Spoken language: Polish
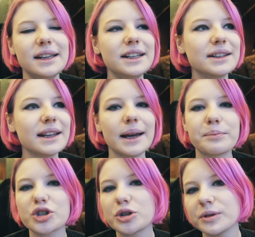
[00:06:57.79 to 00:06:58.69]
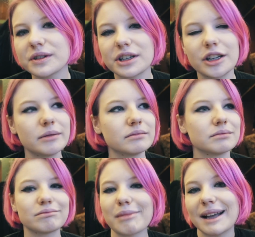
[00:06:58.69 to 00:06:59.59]
inne przybytki
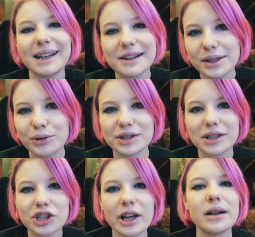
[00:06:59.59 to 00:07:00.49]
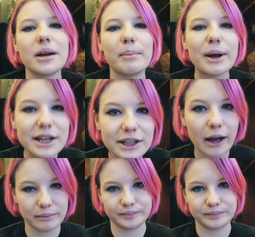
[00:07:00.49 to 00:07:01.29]
atrakcje turystyczne Berlina.